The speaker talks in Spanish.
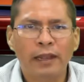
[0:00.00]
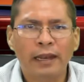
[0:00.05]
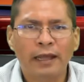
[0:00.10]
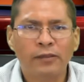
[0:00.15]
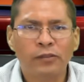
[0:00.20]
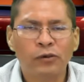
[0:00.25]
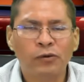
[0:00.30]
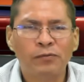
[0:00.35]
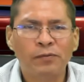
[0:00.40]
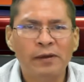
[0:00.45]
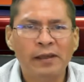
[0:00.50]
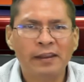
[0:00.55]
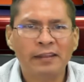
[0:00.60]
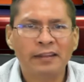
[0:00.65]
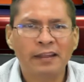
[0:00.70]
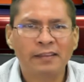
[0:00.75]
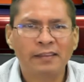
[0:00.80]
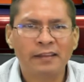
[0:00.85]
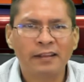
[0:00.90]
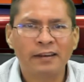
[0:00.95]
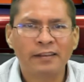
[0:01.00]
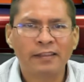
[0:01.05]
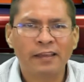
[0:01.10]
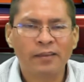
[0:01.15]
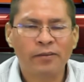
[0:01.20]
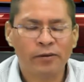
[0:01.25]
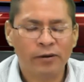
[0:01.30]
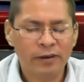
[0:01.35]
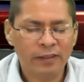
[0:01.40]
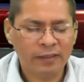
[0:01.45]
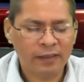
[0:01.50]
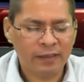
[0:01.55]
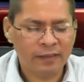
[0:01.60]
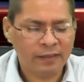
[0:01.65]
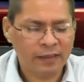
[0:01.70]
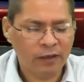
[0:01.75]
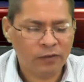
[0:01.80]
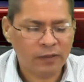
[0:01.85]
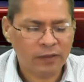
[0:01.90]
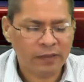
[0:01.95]
de las ofertas, el señor
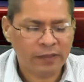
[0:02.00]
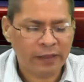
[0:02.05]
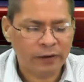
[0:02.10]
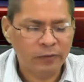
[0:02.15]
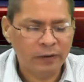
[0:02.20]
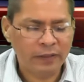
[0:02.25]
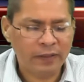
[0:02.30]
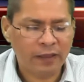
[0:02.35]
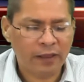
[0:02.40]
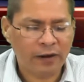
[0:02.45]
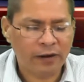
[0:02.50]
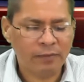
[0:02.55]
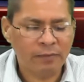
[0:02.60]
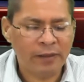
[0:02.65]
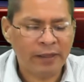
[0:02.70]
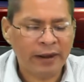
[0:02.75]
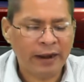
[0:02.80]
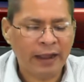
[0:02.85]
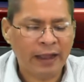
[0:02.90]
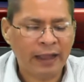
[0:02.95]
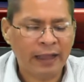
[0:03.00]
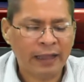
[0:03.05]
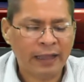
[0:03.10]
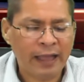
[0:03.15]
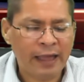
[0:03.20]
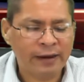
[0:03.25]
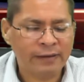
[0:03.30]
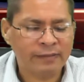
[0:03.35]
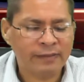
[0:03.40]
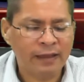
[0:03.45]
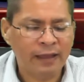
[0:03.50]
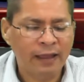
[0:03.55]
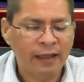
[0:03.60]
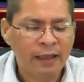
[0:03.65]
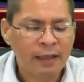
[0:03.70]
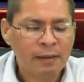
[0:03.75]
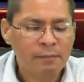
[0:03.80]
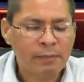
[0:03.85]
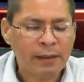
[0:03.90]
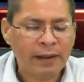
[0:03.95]
licenciado César Ulises Rivera Garza,
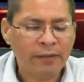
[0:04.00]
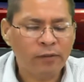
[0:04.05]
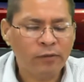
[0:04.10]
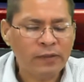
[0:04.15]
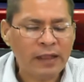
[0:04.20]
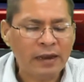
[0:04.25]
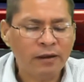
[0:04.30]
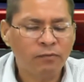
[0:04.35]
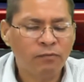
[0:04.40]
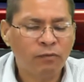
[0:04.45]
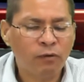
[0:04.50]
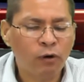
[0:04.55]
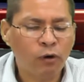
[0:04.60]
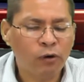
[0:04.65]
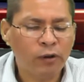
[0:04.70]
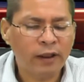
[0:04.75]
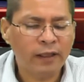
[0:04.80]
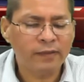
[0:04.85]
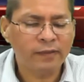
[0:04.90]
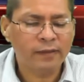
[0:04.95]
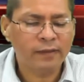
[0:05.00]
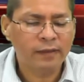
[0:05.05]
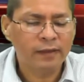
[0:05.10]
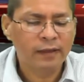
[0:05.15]
para Donald Flores,